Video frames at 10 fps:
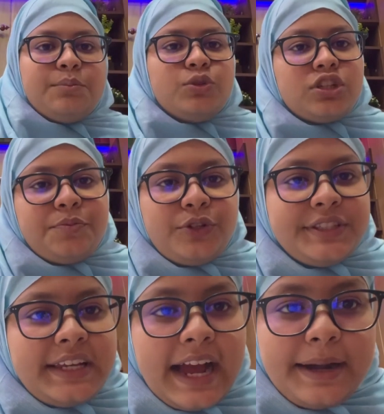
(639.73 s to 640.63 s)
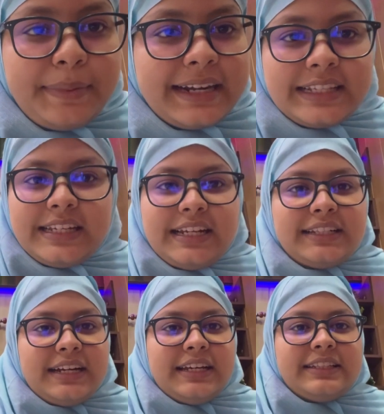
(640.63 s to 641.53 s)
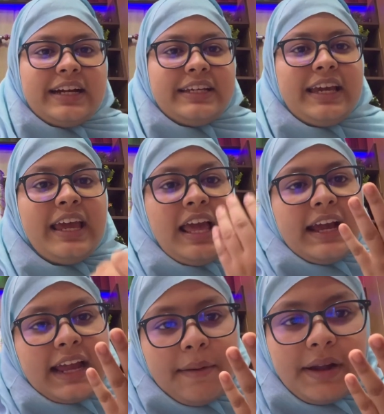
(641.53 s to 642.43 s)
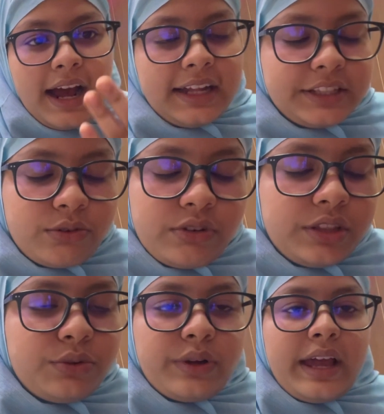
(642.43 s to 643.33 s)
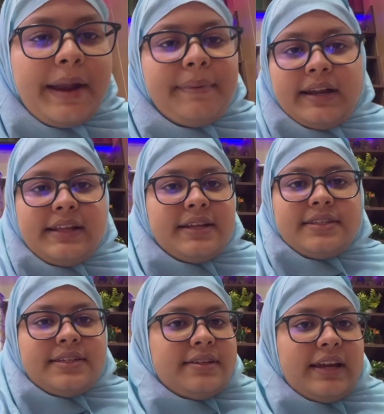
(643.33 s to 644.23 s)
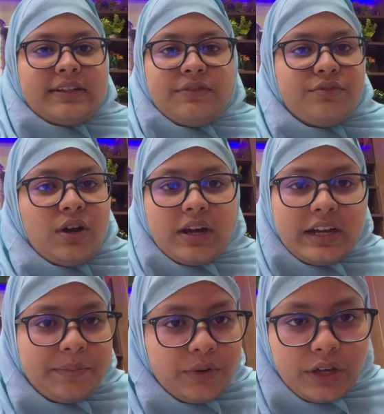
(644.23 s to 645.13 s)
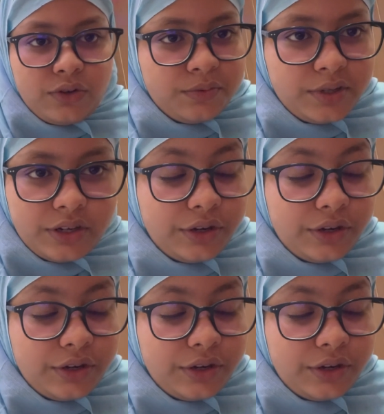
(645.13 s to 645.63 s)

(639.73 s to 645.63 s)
বসে পড়েছি আর পারছি না দাঁড়িয়ে দাঁড়িয়ে ক্যামেরা হাতে করে ধরে আর পারা যাচ্ছে না একটা ভ্লগারের পক্ষে খুবই